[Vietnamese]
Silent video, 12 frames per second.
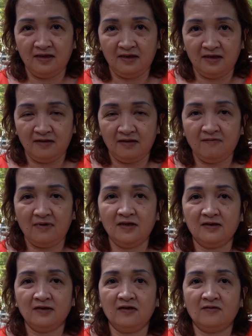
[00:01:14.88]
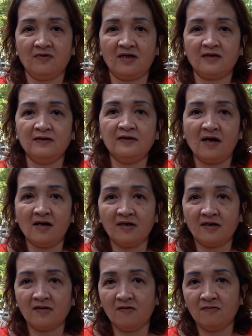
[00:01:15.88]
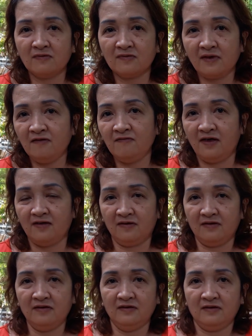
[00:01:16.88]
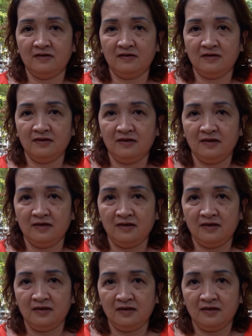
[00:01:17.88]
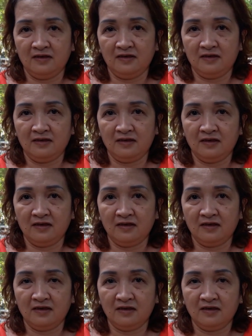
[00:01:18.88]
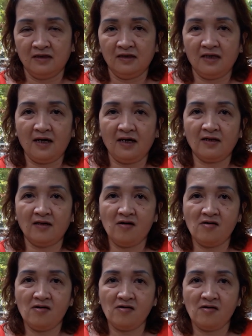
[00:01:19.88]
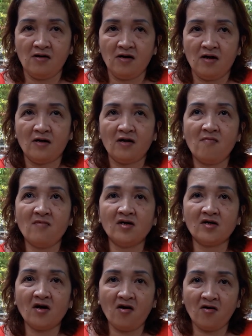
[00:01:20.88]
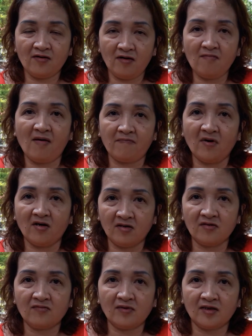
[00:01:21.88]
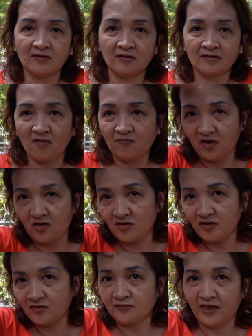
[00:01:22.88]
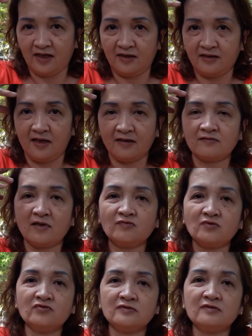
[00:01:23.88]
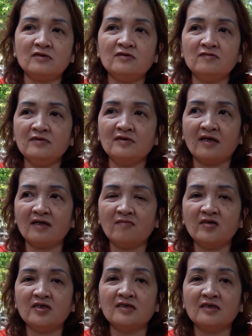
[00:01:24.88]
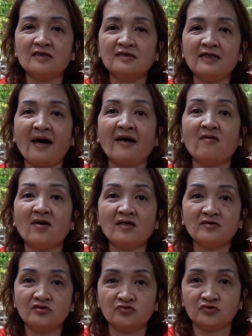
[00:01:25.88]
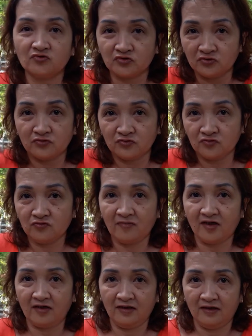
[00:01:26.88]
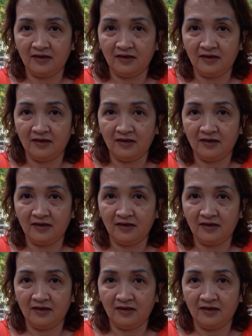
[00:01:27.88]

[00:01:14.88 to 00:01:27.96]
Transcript: Dạ. 3 giờ chiều và tới giờ là không thấy về nữa. Về cái hình dáng của con chị thì nó, như thế nào chị? Nó bự con, nó mập bự mà tóc nó hơi chạy vậy, nó tóc nó giống như là nó bị dài quá, nó xù xuống mặt.